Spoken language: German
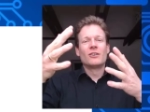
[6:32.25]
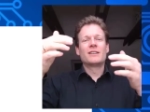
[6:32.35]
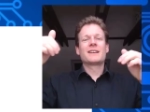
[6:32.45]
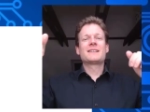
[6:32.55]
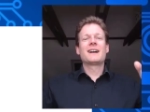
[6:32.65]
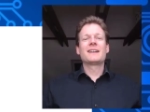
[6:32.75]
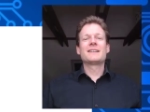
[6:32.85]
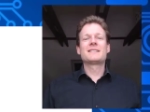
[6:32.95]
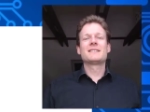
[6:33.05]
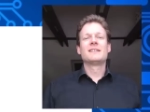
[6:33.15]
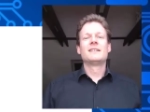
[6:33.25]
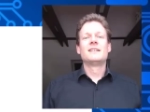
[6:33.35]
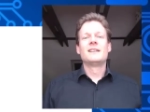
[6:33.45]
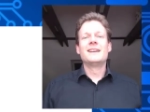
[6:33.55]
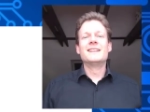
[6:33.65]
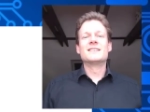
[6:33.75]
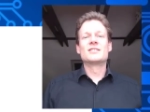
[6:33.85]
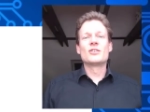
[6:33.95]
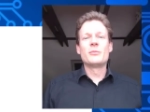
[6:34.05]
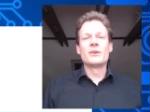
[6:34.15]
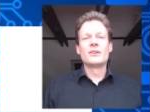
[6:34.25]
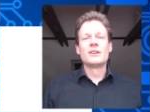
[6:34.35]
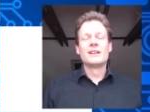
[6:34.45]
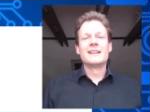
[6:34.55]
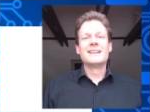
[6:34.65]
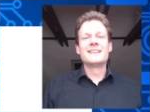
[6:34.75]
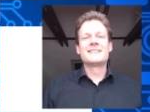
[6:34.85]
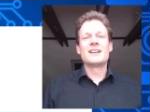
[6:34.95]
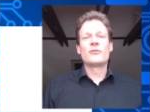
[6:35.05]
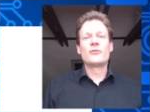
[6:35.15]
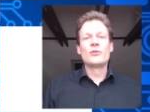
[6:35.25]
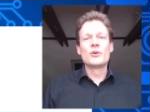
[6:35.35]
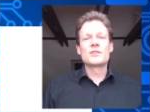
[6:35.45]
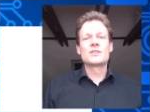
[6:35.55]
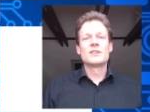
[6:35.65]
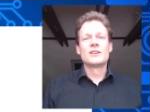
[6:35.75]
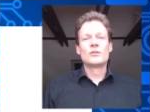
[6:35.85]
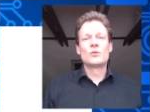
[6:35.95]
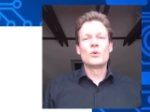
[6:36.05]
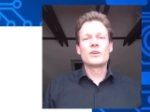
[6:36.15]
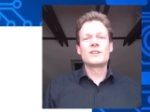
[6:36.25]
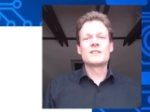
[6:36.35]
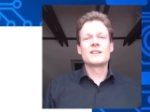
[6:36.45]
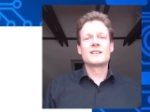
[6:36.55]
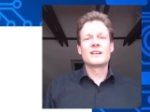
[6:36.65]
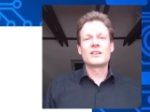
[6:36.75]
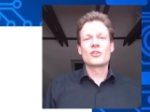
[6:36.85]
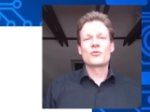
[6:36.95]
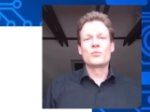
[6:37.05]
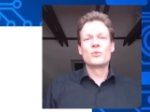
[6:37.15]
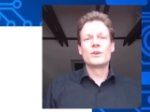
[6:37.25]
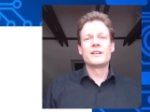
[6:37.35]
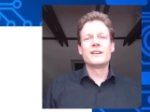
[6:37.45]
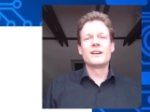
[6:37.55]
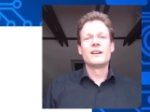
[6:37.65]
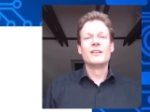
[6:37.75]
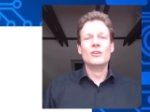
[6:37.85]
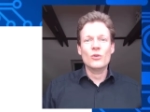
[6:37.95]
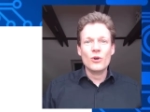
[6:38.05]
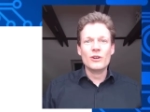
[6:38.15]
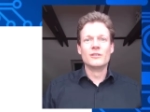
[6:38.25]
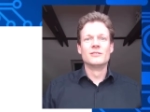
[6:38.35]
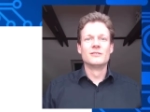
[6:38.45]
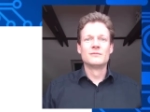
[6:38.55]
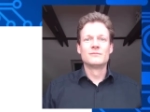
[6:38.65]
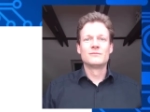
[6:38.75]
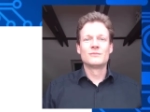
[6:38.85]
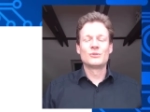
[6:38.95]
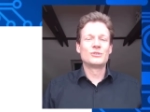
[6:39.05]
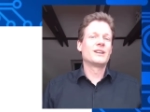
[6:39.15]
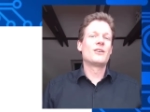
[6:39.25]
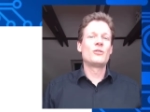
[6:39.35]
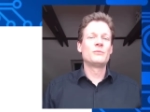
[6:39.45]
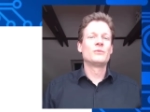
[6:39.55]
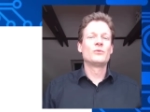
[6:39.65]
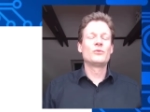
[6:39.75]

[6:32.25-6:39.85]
Und das heißt, in Summe ist der Fluss durch diese dritte Spule hier 0 und darum